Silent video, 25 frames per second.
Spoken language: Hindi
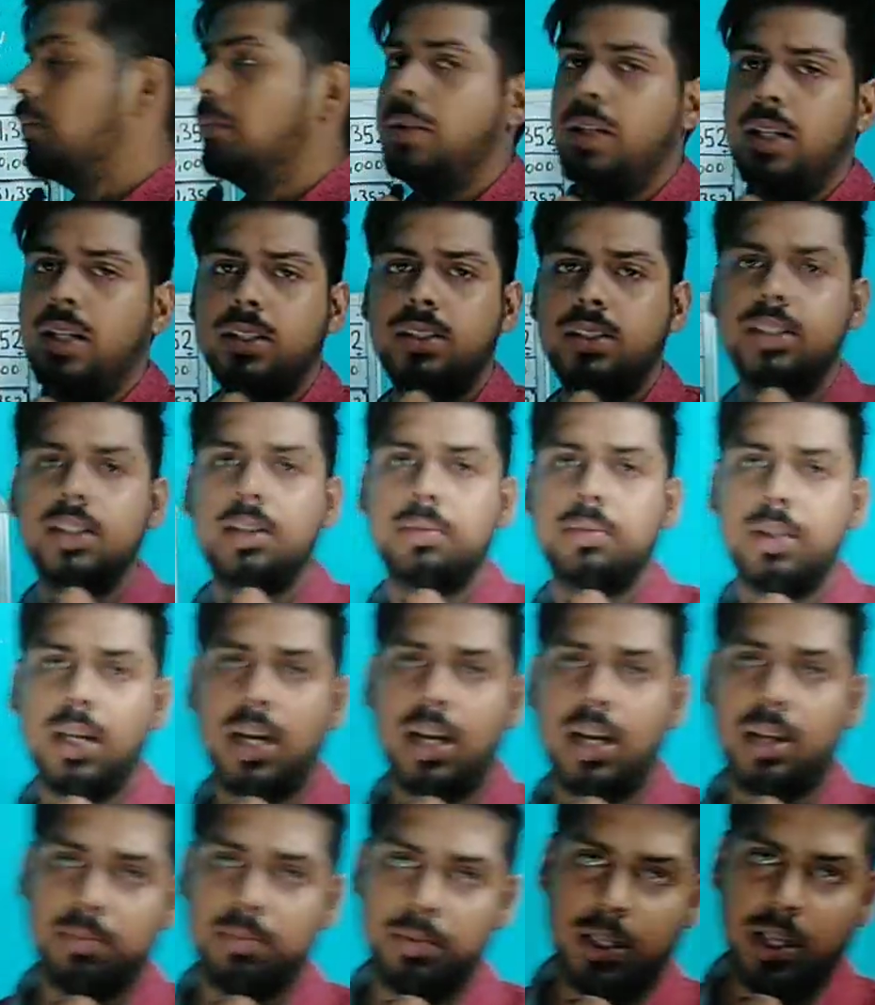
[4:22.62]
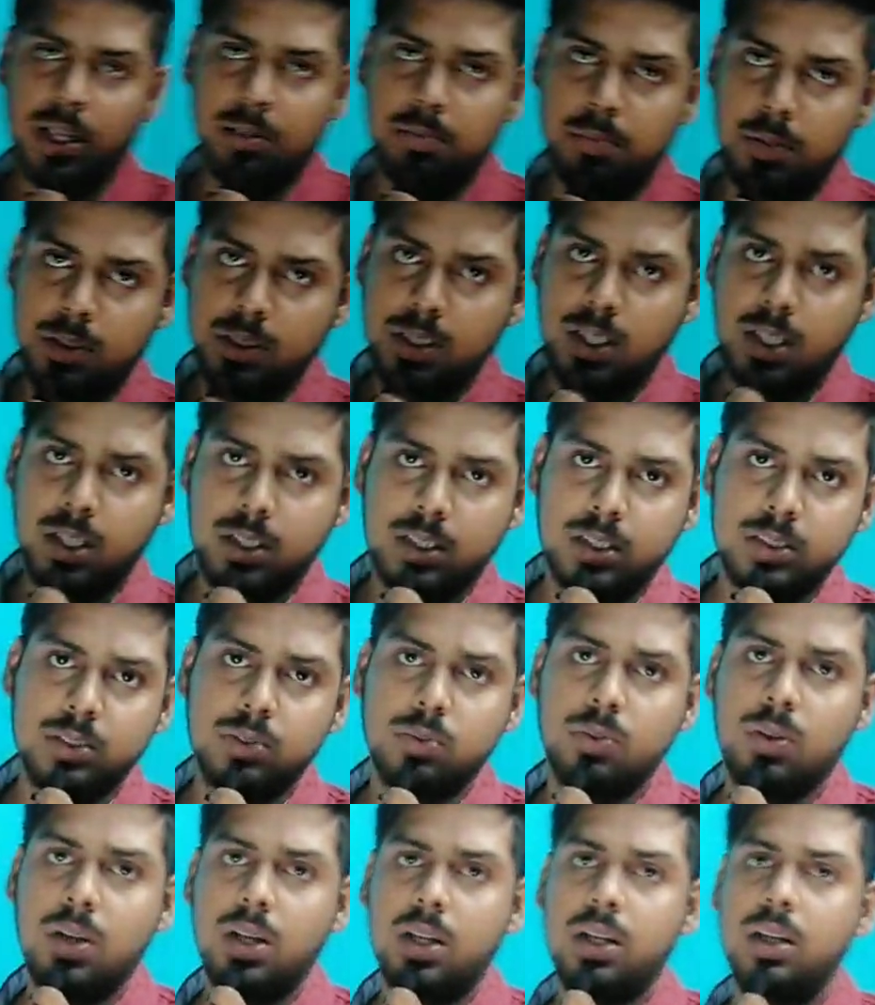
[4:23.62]
पीएचडी अभी हाल फिलहाल पंद्रह
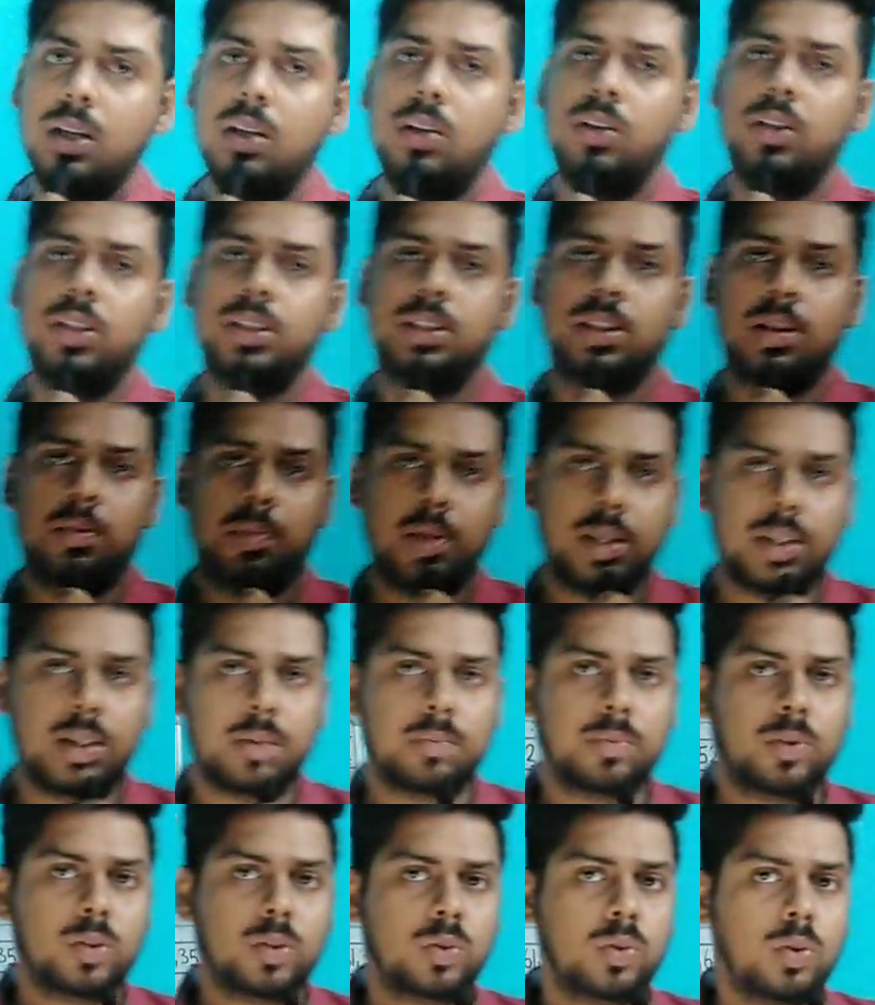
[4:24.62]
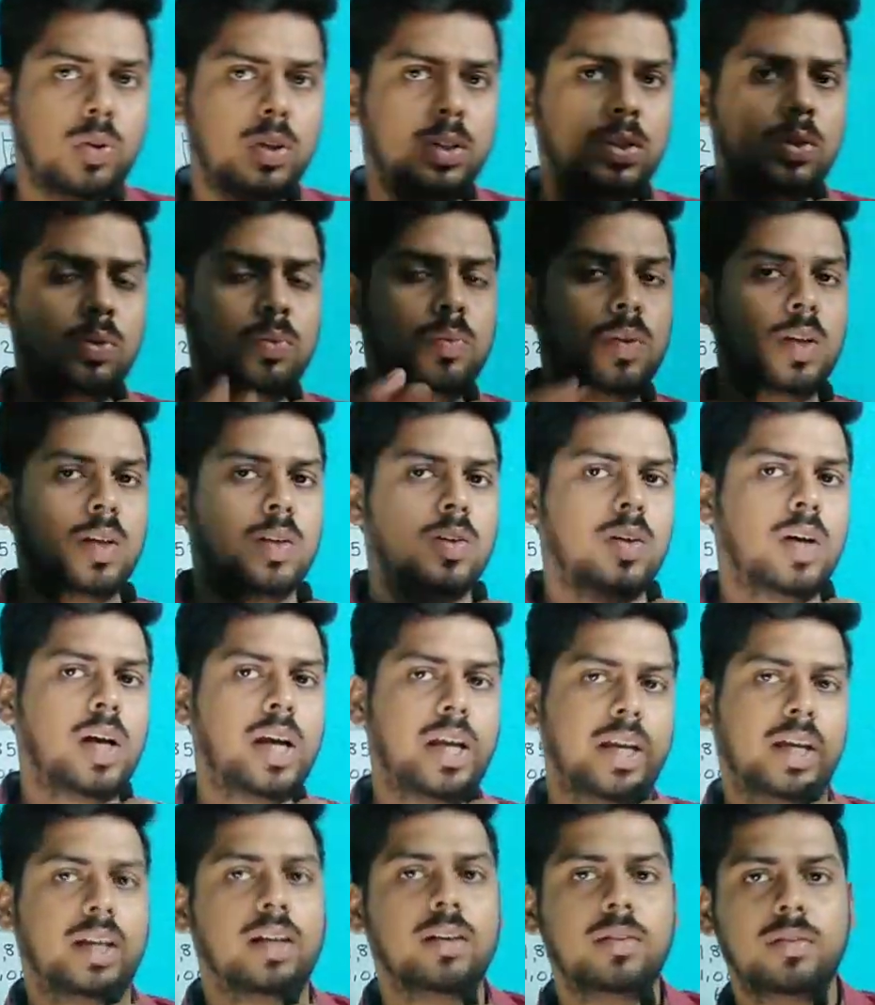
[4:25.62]
अगस्त को आ रहा है और इसके बाद आपको दो अक्टूबर को
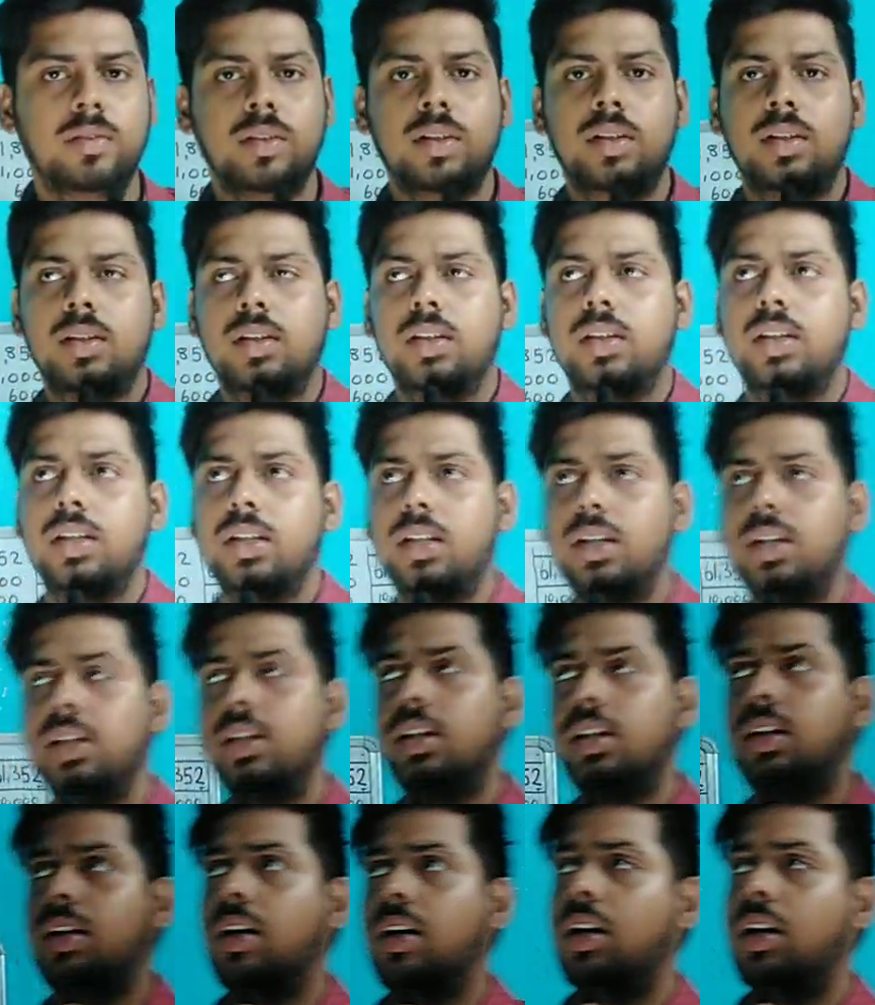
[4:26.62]
आएगा ठीक है